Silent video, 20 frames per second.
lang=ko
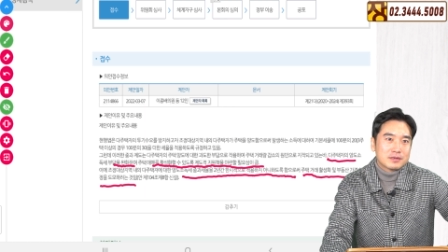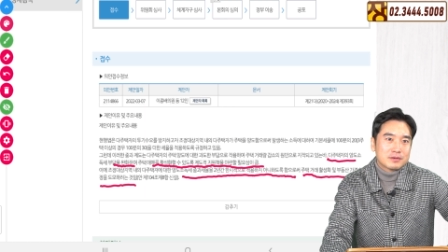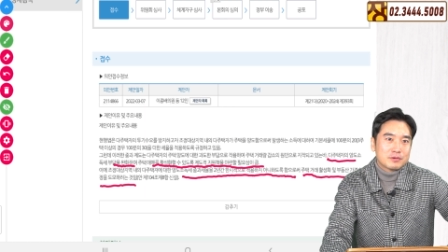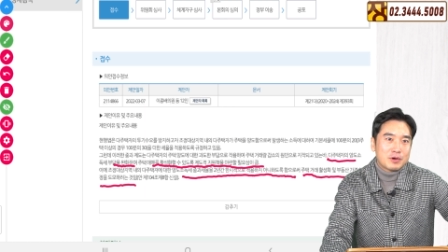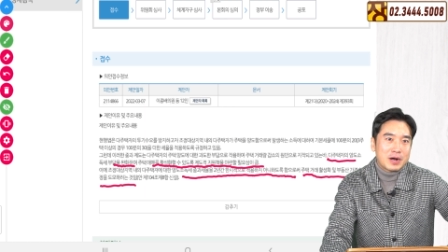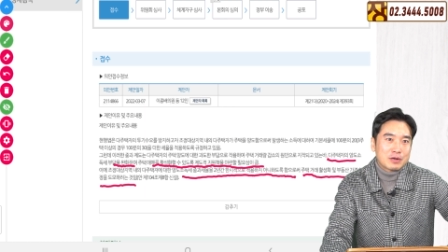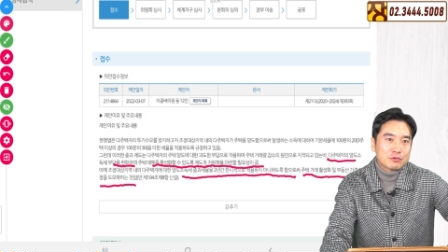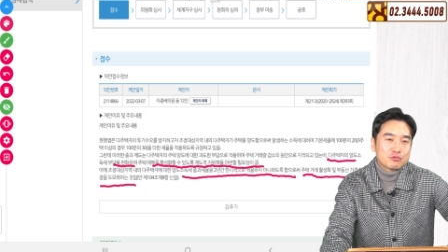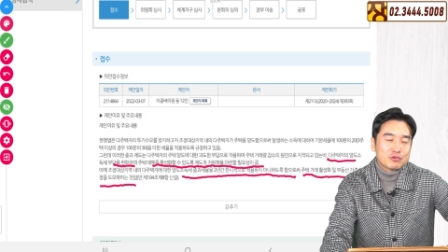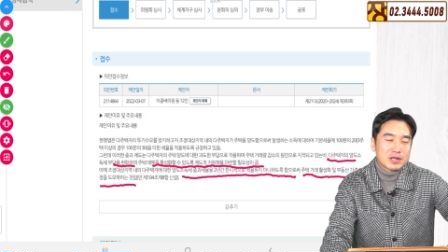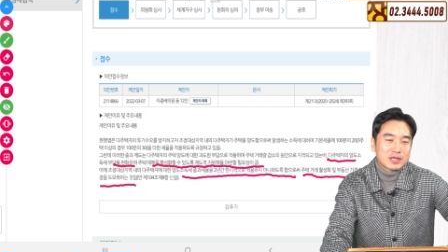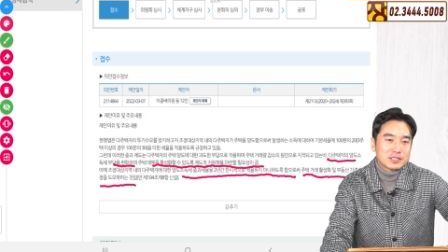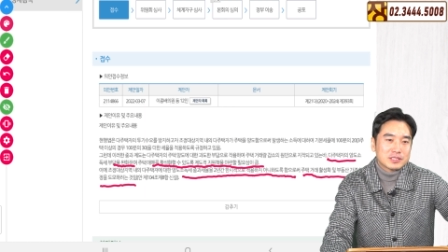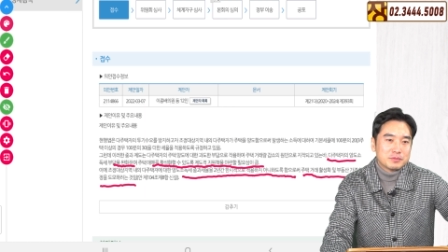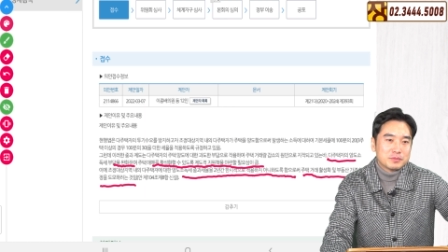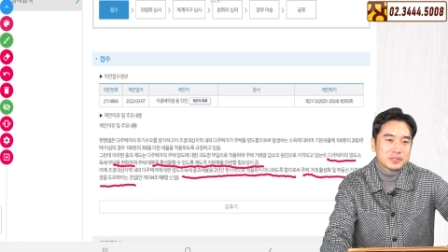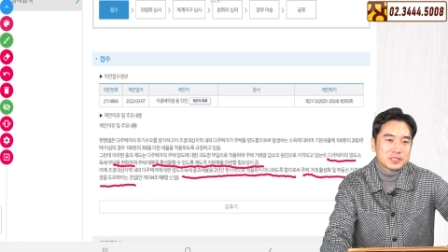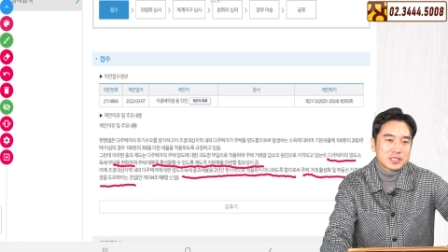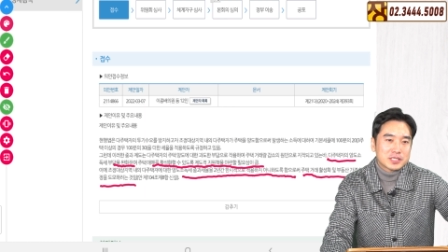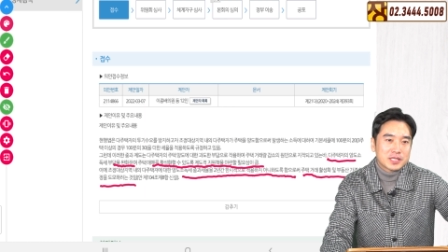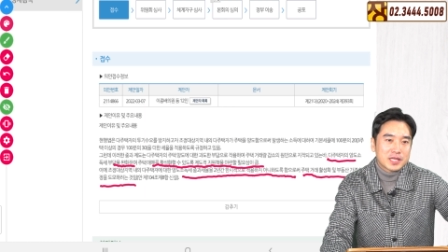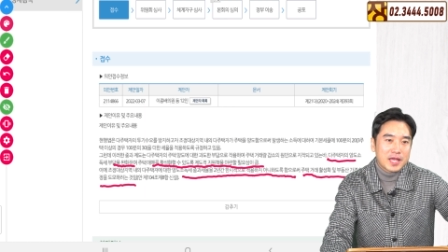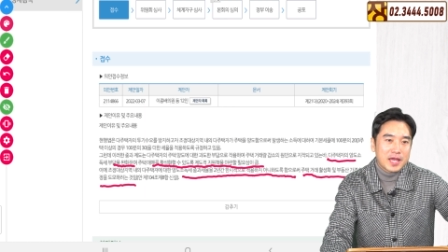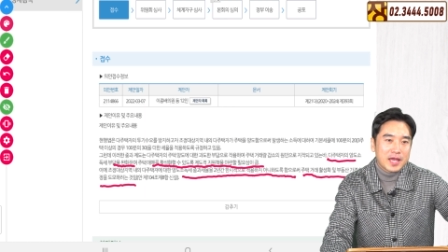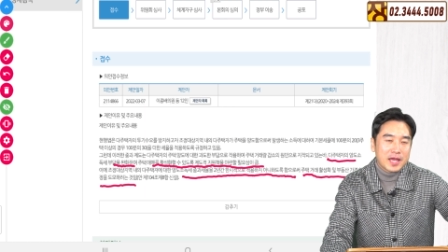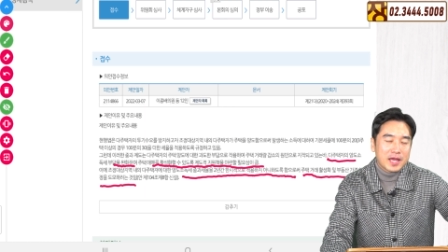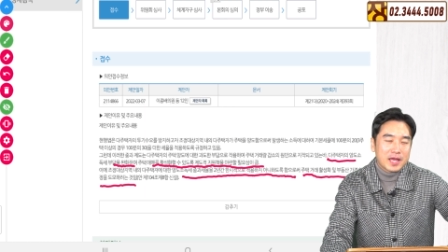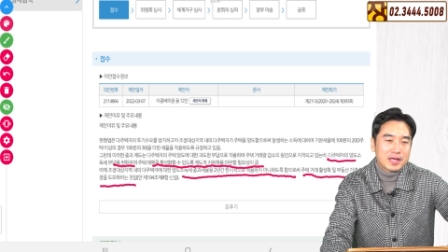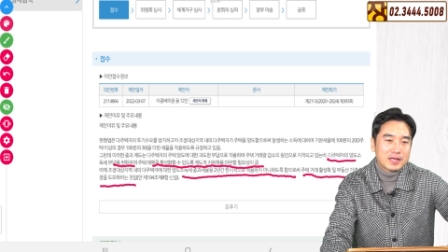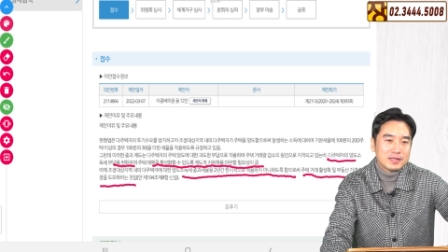
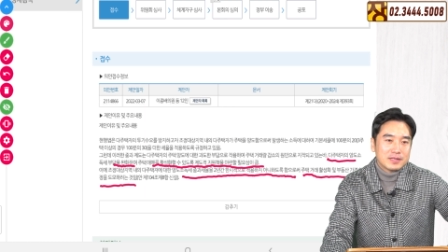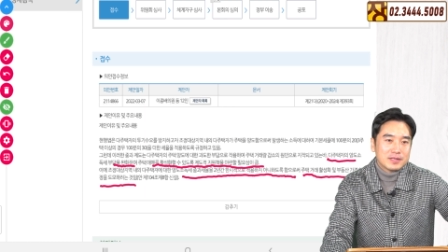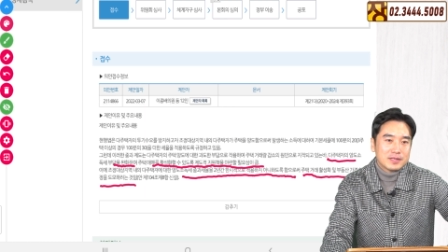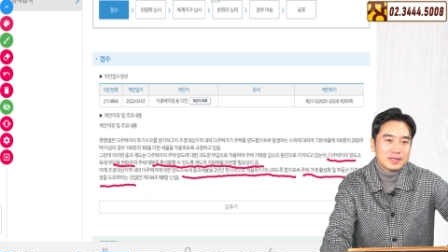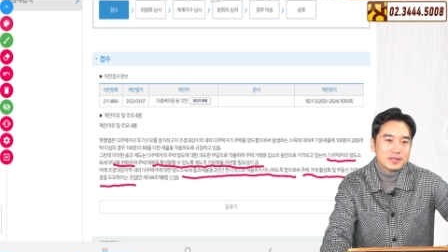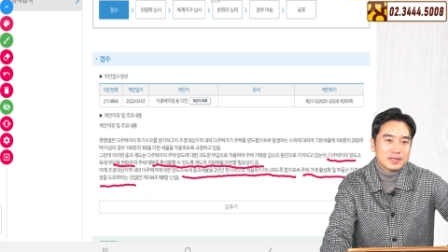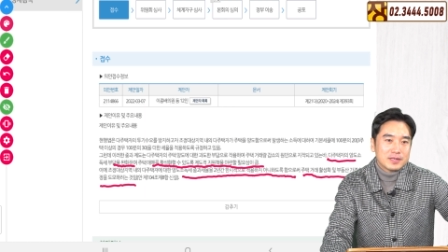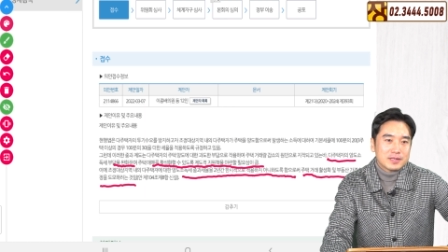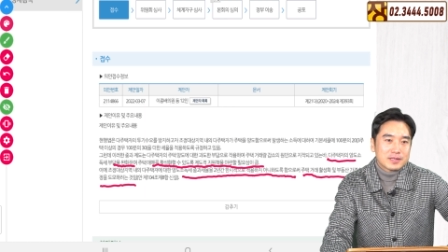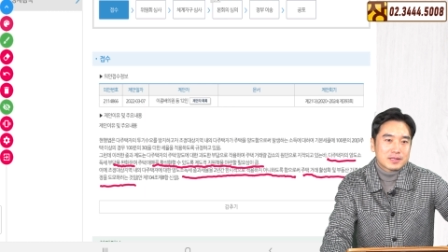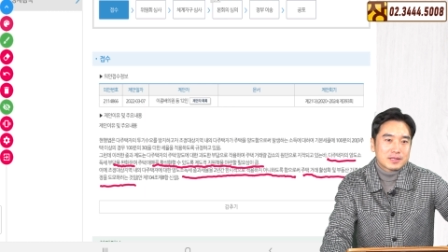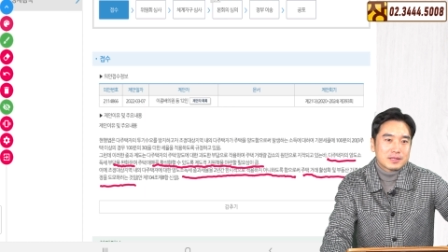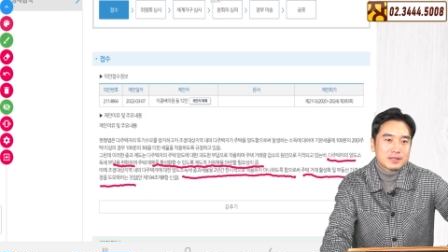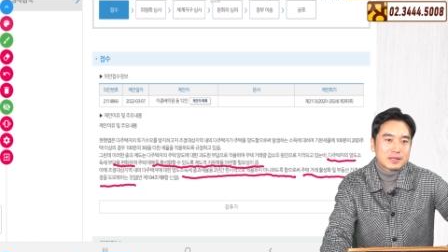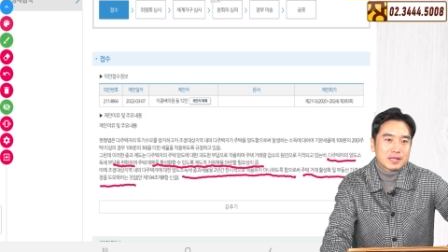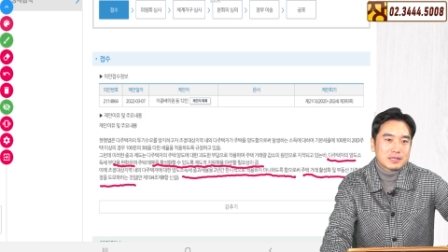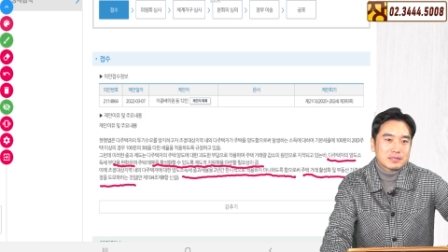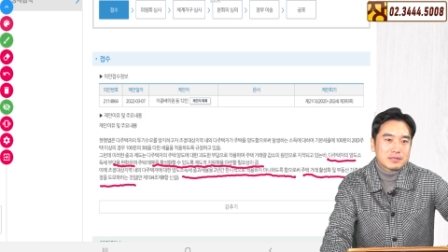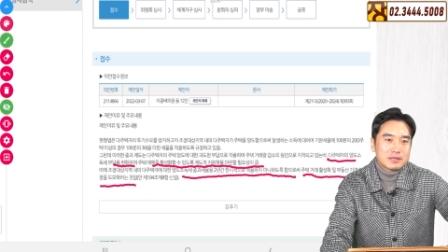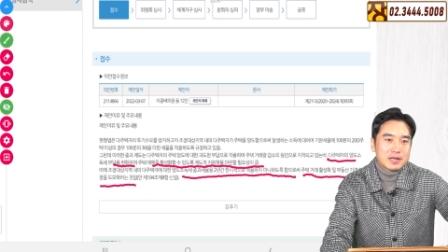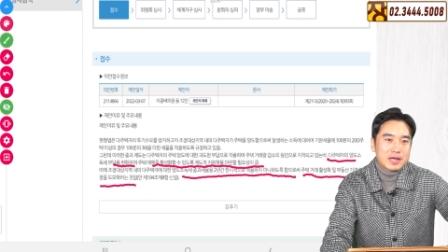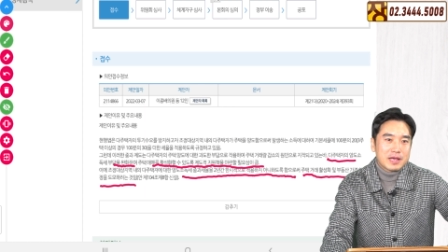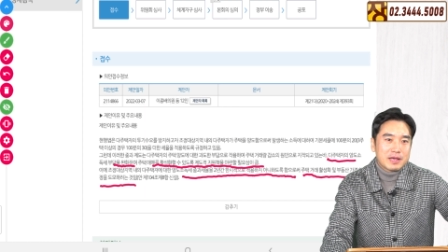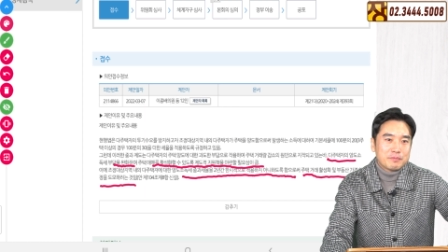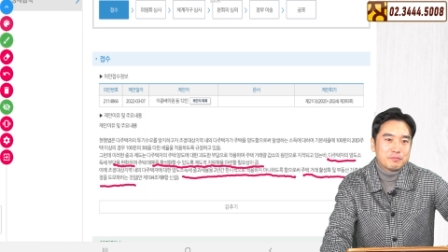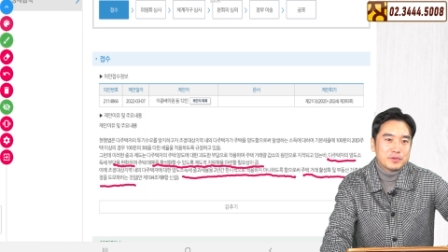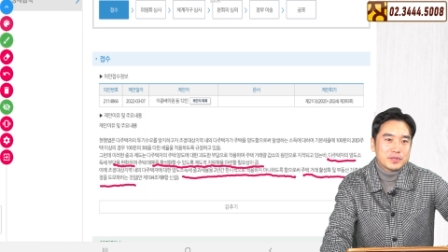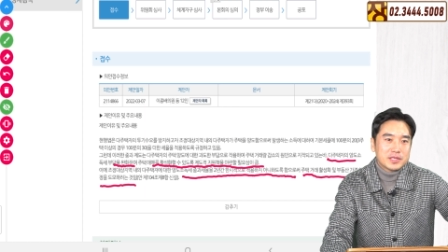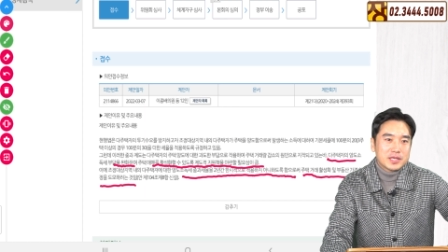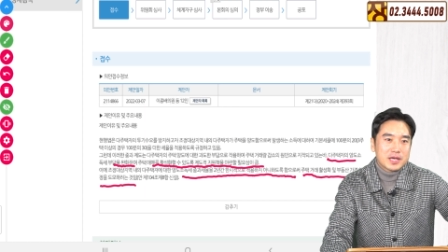왕누나님이신데 테슬라
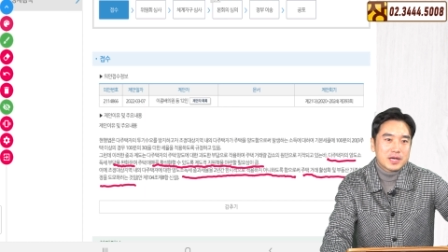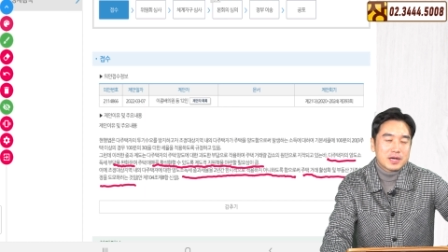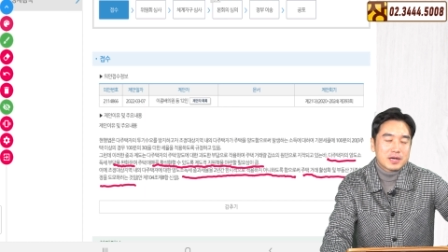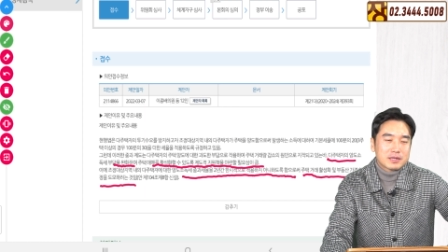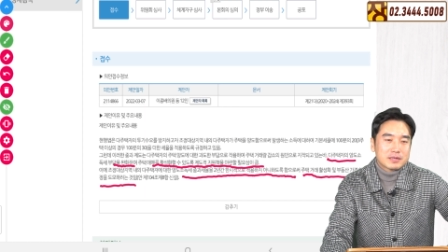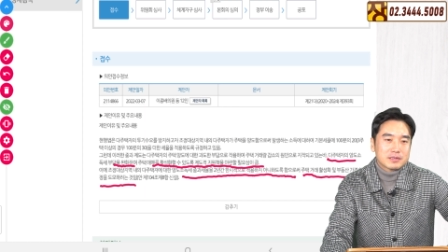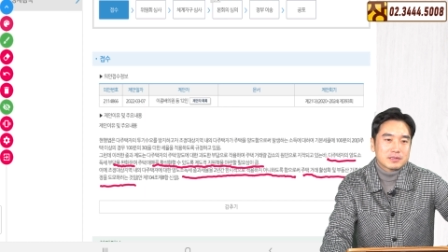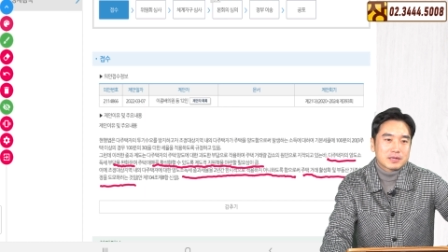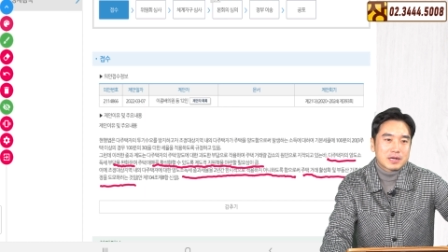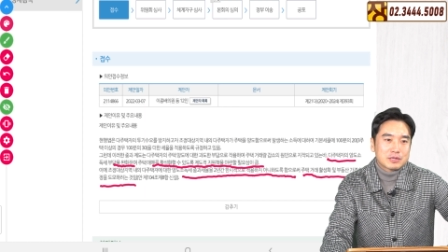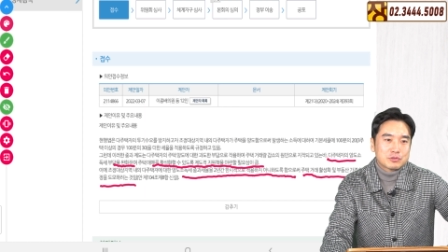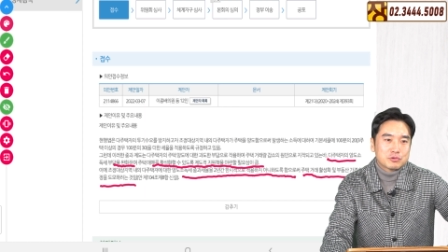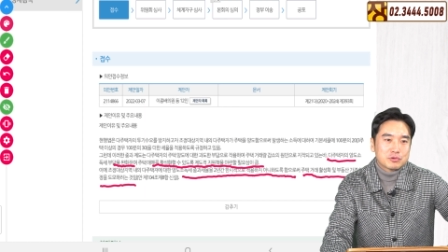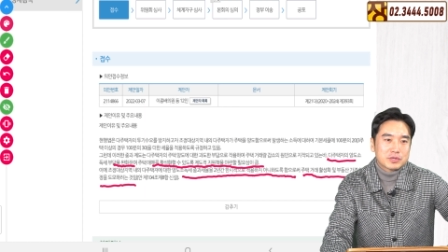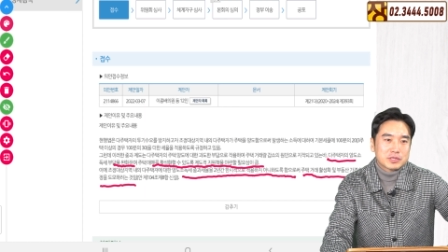엔비디아를 가지고